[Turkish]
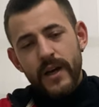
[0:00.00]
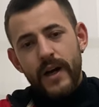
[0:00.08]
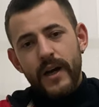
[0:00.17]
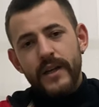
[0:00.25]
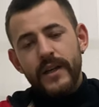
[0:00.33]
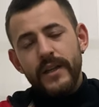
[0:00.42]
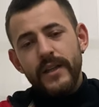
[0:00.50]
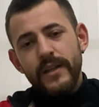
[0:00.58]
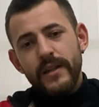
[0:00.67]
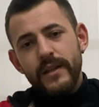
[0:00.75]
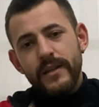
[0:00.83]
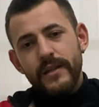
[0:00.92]
annenin
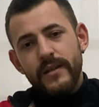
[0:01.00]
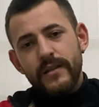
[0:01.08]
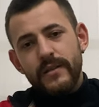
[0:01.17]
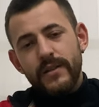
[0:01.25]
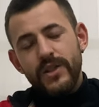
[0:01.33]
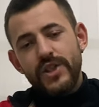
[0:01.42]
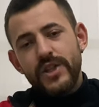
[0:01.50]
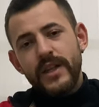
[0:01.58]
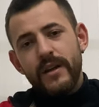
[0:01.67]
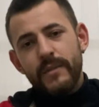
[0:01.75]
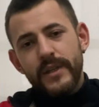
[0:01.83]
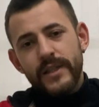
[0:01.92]
e, dışkı
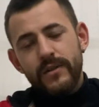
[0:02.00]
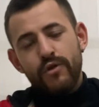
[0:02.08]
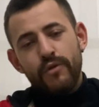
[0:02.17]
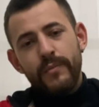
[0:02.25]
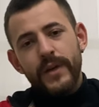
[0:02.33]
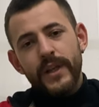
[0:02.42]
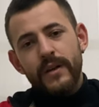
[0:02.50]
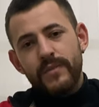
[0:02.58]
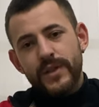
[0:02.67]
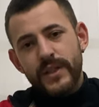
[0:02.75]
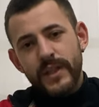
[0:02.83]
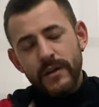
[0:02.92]
yemesini kopyala
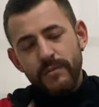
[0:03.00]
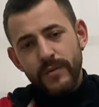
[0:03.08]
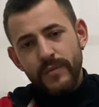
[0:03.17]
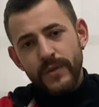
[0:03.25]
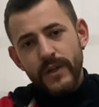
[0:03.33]
yapıştır yapıp